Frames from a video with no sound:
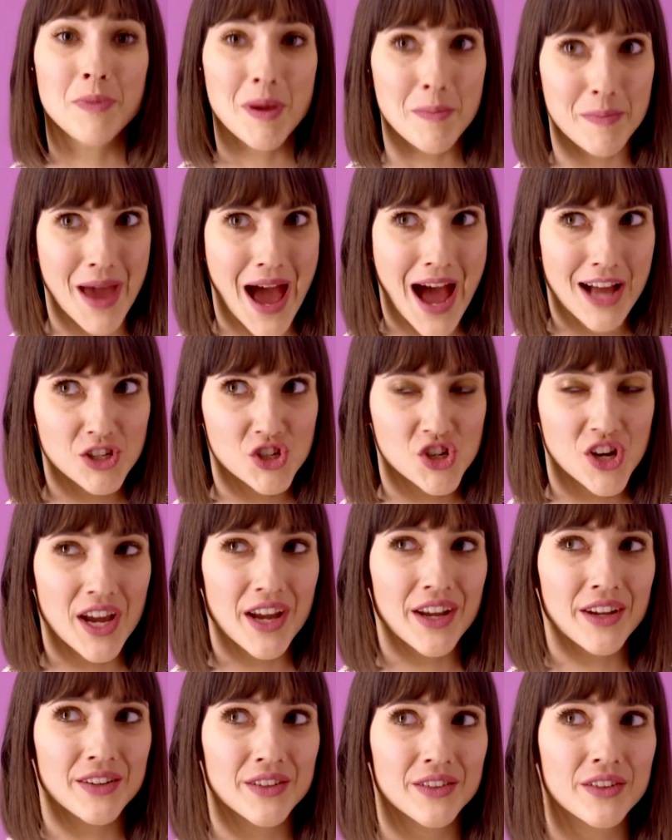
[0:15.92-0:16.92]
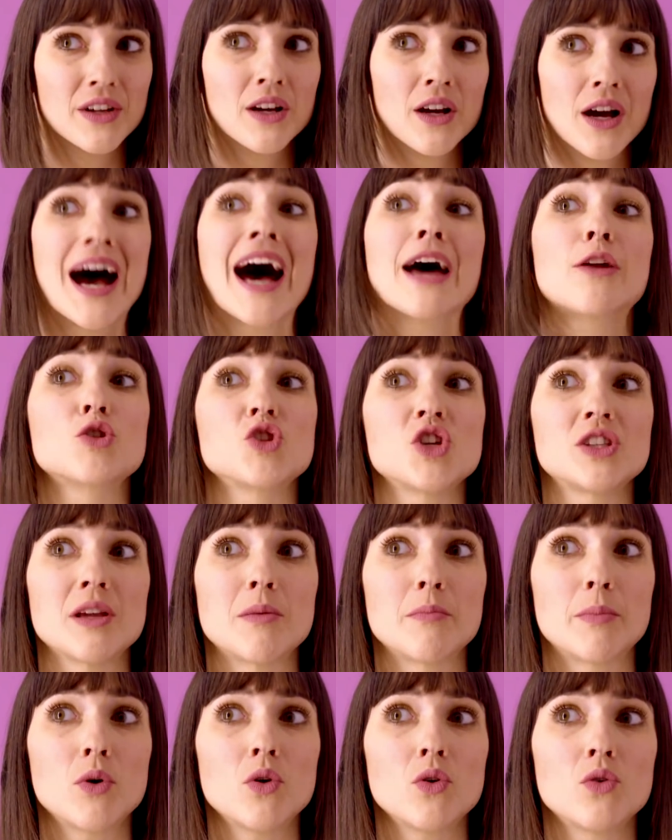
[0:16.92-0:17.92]
mi piace? Ah, non c'è
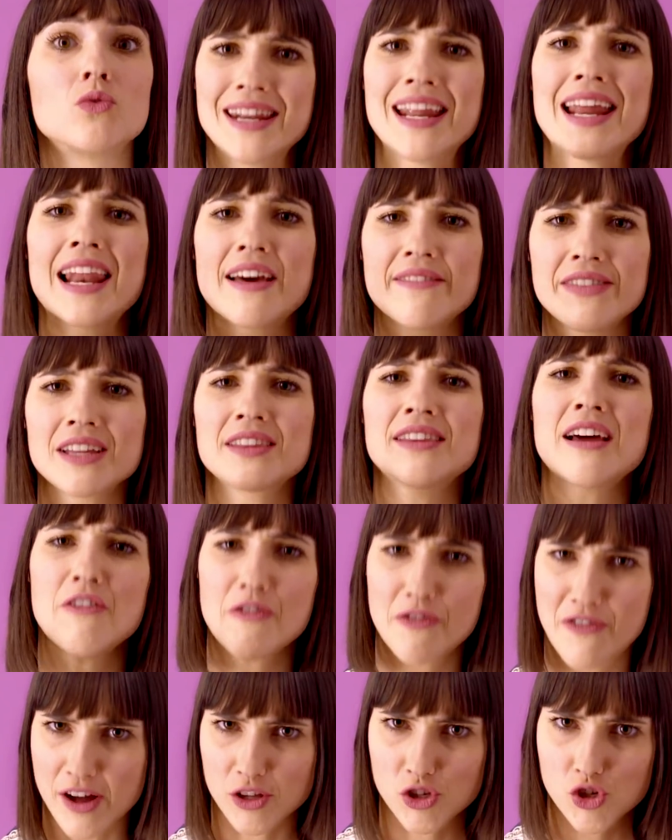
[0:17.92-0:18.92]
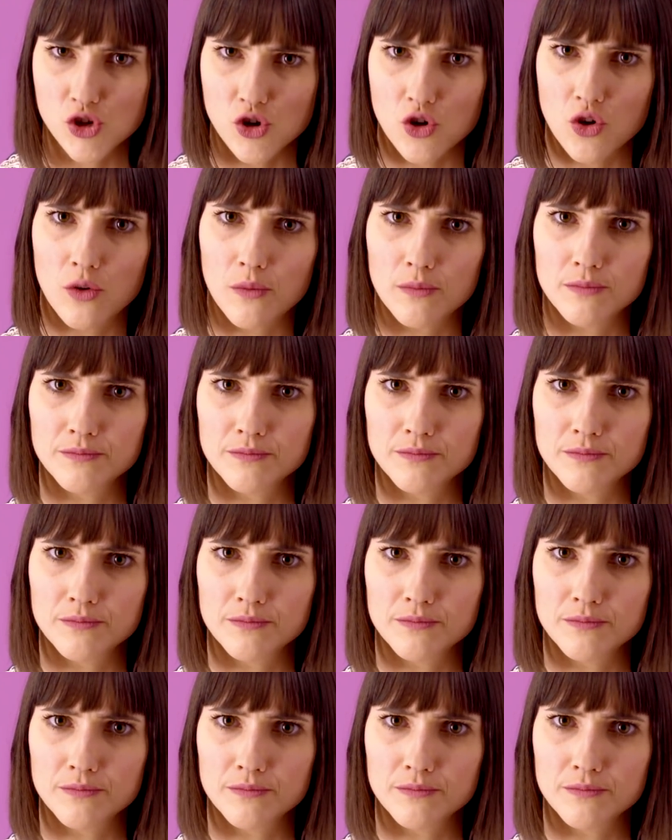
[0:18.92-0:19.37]
tempo? Nella vita faccio